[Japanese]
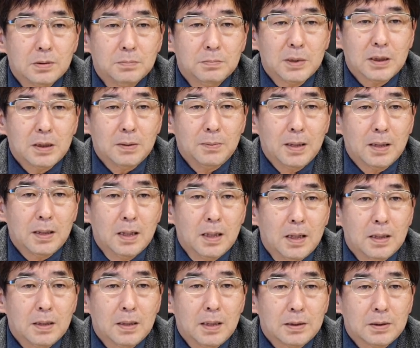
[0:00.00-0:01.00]
または
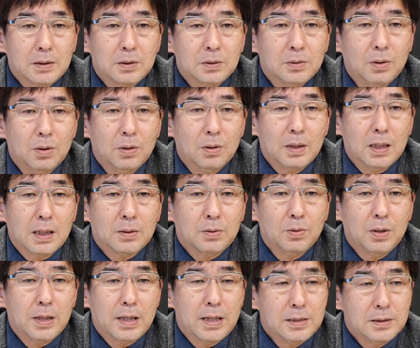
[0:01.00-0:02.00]
学級を学
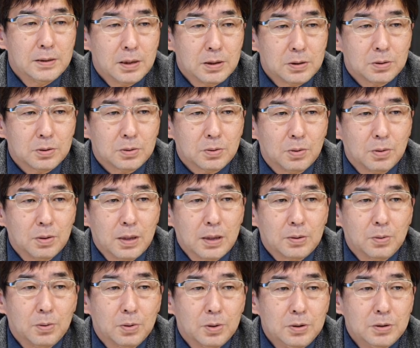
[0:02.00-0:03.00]
校を編成すると
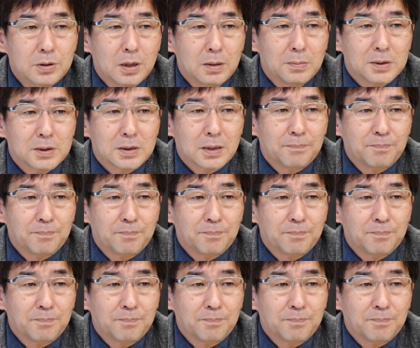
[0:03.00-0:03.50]
こういうふうにされまし